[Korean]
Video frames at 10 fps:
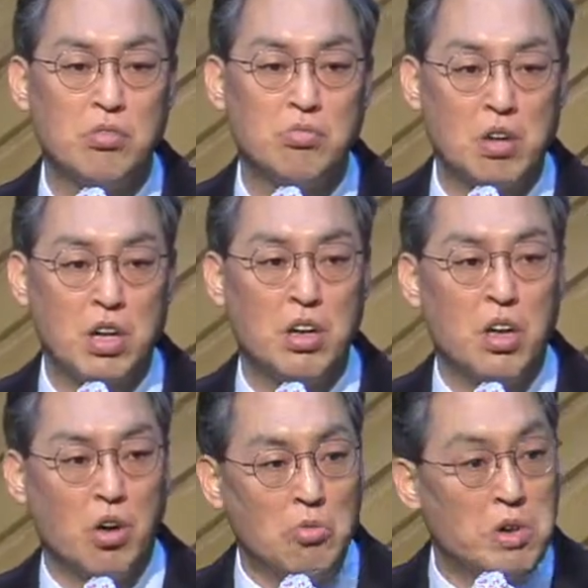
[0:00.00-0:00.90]
막
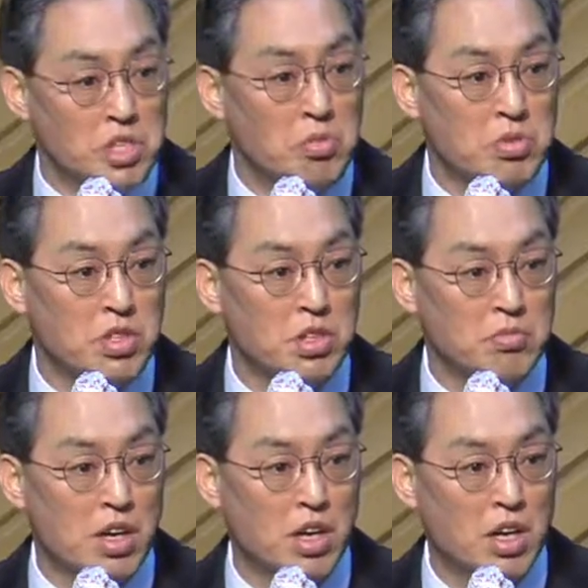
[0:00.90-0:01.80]
얼마 전부터
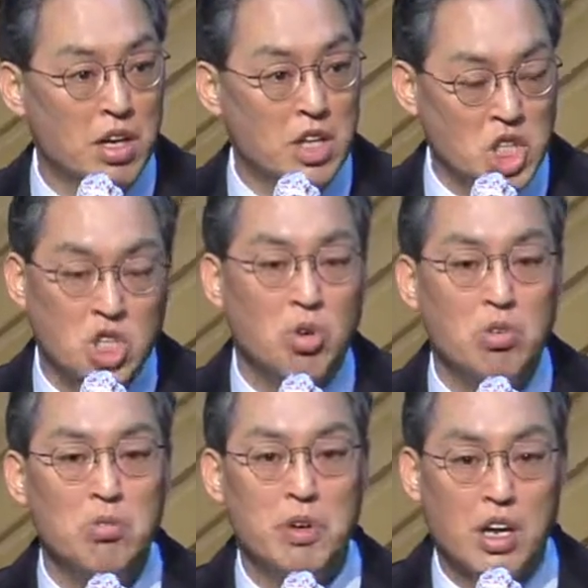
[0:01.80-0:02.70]
막
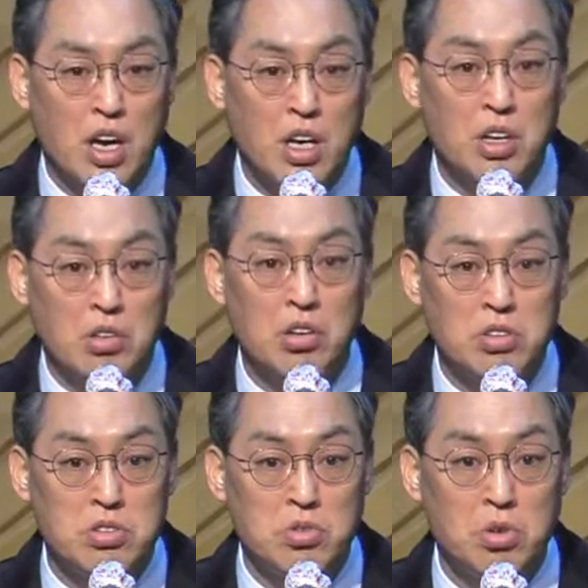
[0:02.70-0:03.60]
이동을 막 하게
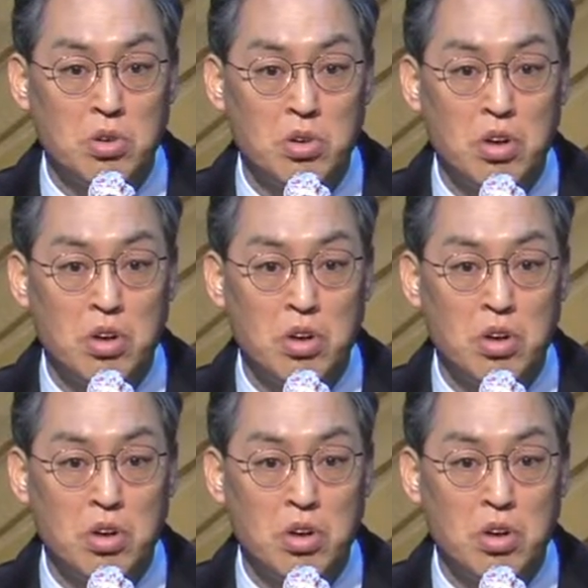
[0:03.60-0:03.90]
되어지고